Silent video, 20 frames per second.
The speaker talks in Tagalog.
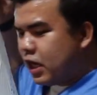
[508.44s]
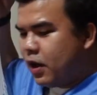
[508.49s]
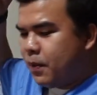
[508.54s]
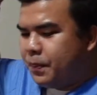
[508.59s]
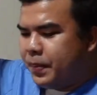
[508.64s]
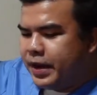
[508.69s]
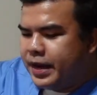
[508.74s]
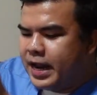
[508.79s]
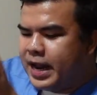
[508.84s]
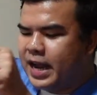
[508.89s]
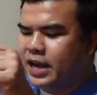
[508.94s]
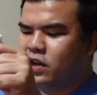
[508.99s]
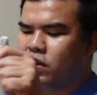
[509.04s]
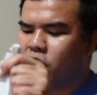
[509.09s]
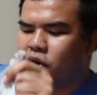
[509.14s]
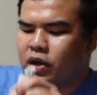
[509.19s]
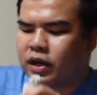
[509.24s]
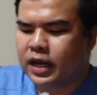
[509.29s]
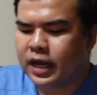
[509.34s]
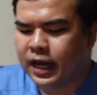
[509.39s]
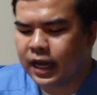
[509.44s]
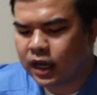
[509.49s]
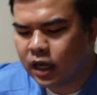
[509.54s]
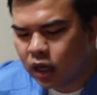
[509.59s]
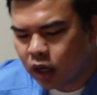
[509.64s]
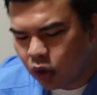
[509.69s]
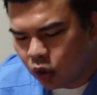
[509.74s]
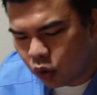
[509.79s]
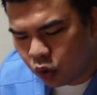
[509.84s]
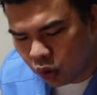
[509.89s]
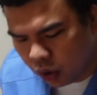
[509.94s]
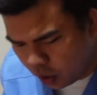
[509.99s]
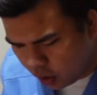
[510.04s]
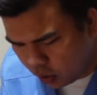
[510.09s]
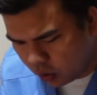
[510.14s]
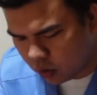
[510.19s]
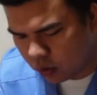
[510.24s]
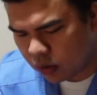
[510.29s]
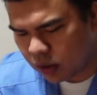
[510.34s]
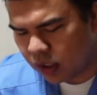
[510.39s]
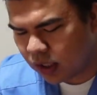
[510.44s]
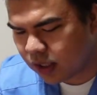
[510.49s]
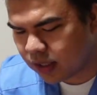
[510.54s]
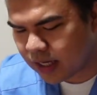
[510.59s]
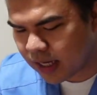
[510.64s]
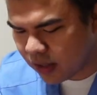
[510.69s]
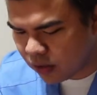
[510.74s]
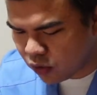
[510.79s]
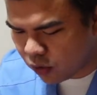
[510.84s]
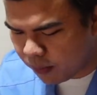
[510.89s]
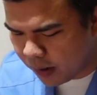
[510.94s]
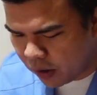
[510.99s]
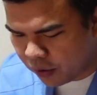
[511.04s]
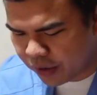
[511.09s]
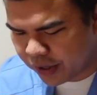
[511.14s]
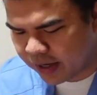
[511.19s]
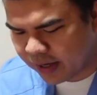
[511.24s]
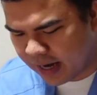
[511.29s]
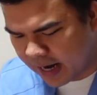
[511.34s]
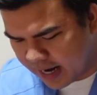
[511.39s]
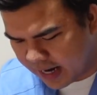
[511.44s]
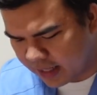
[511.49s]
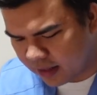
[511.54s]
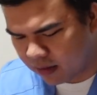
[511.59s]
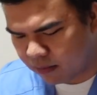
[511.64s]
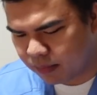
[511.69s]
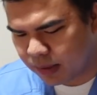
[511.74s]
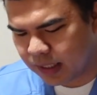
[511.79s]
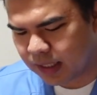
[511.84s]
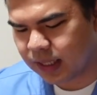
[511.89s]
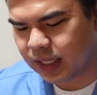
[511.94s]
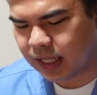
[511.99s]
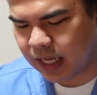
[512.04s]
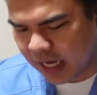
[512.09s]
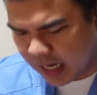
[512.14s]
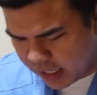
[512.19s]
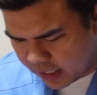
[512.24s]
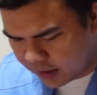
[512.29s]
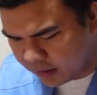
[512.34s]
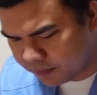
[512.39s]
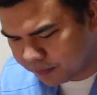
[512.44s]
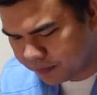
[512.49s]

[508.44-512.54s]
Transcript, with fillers: ko pa na ano, na, woo! Istan ko ba or not? But yeah.